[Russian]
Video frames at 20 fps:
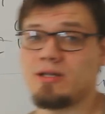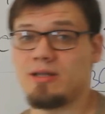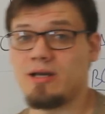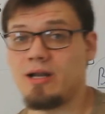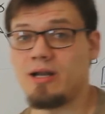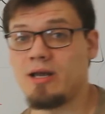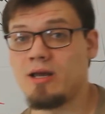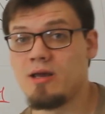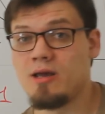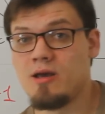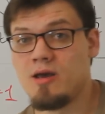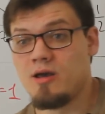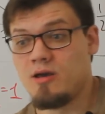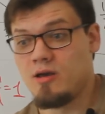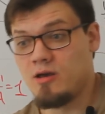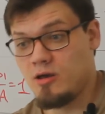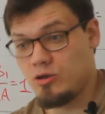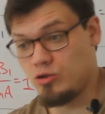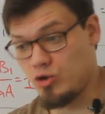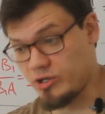далее.
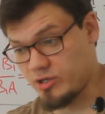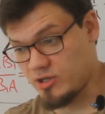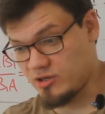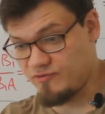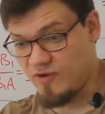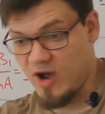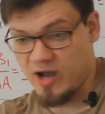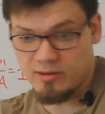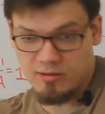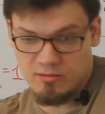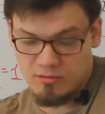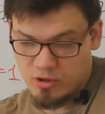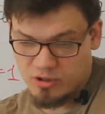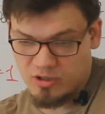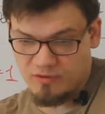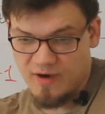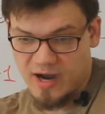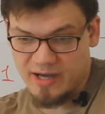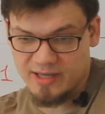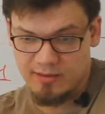Но, этот факт, но
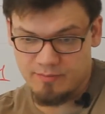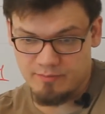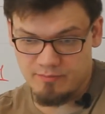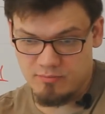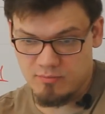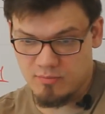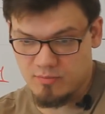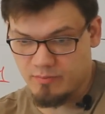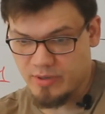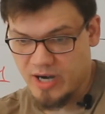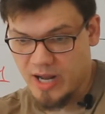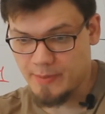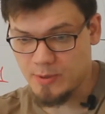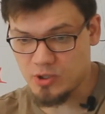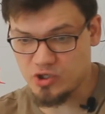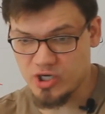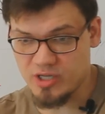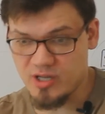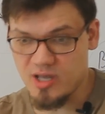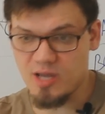эти факты про
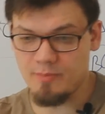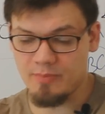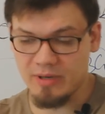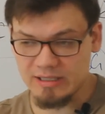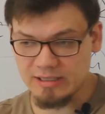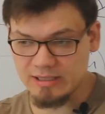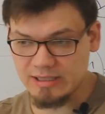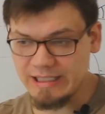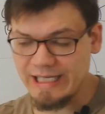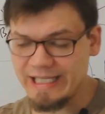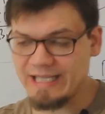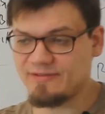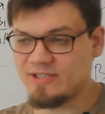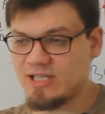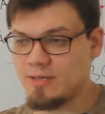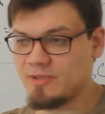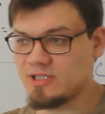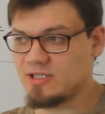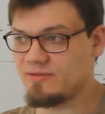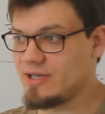отношения, они простые, они
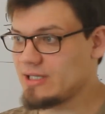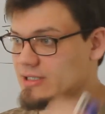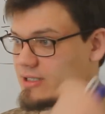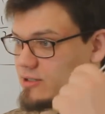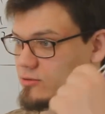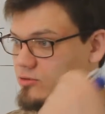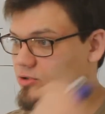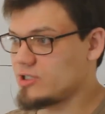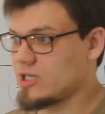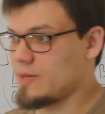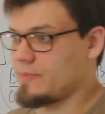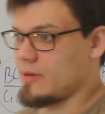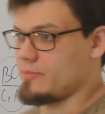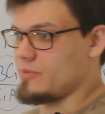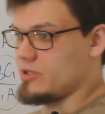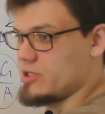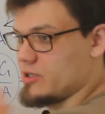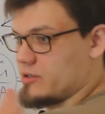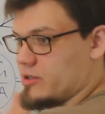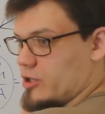всем известны. То есть, да, про
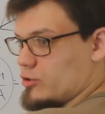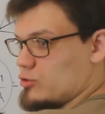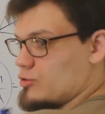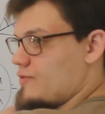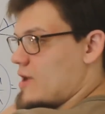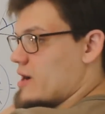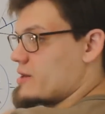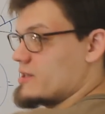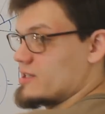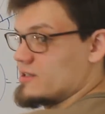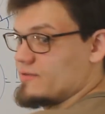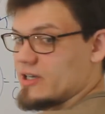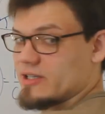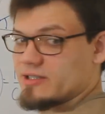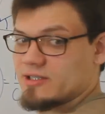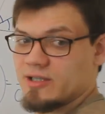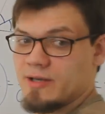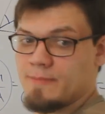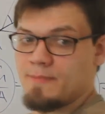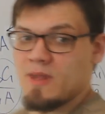бисектрису факт
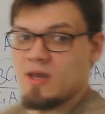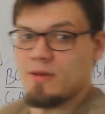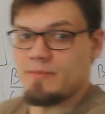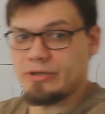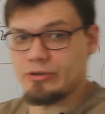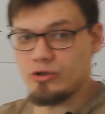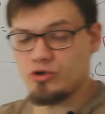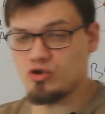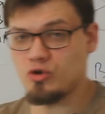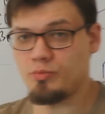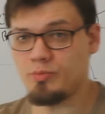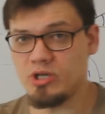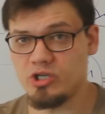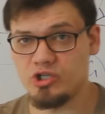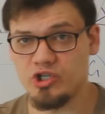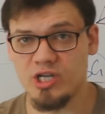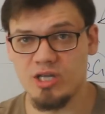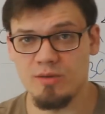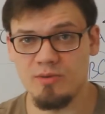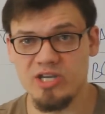известный, про точку
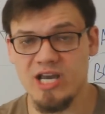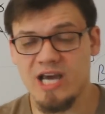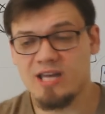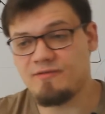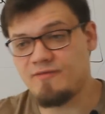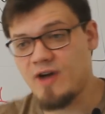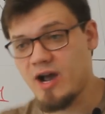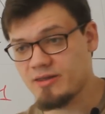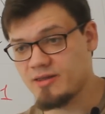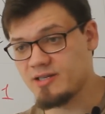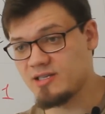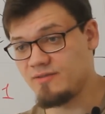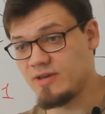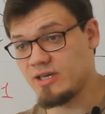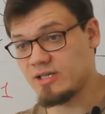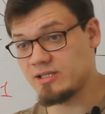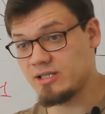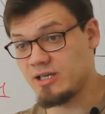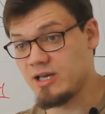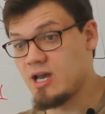пересечения медиан факт
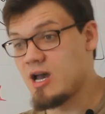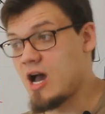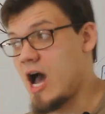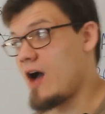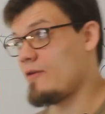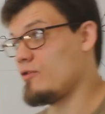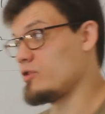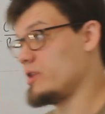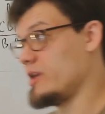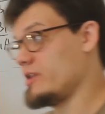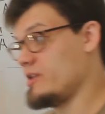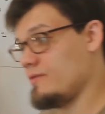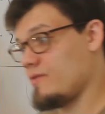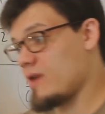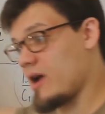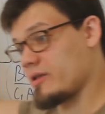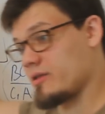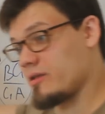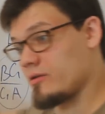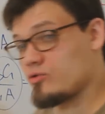известный. А вот эти
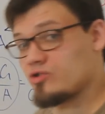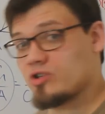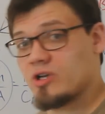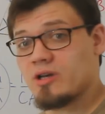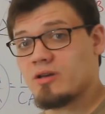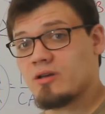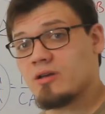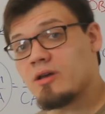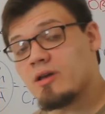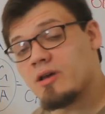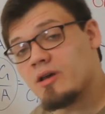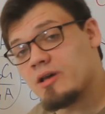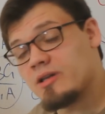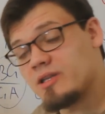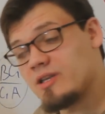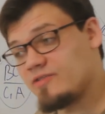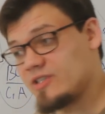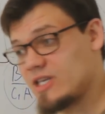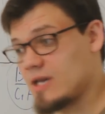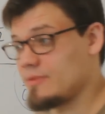факты уже
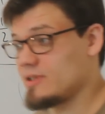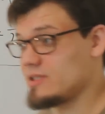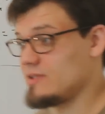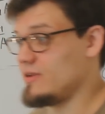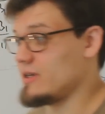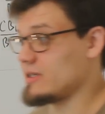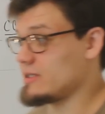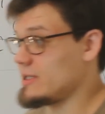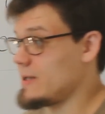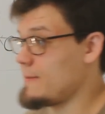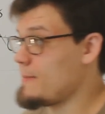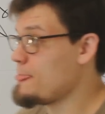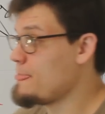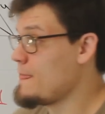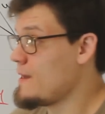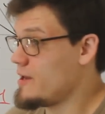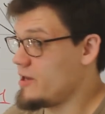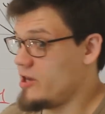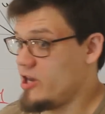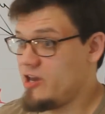не всем известны.
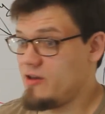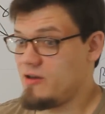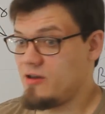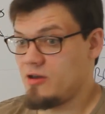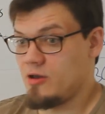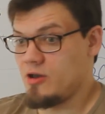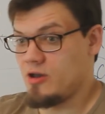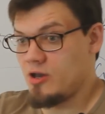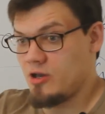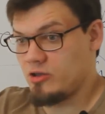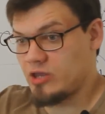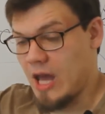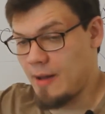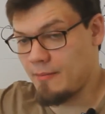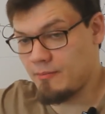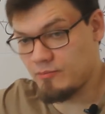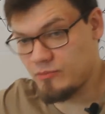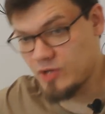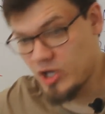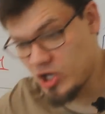И
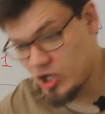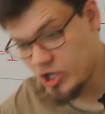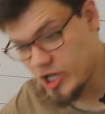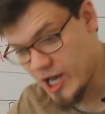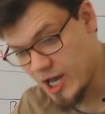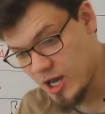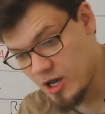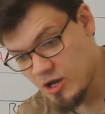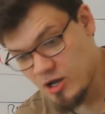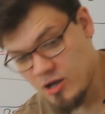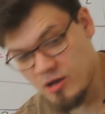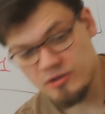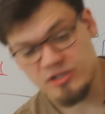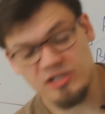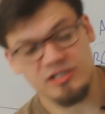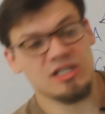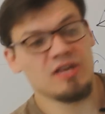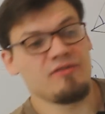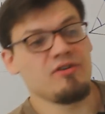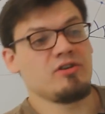там на ЕГЭ
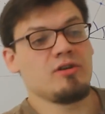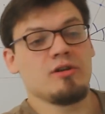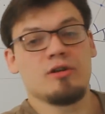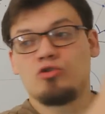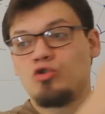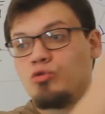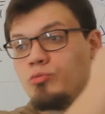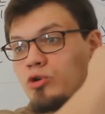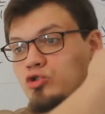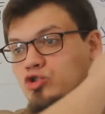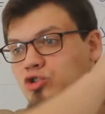составители думают,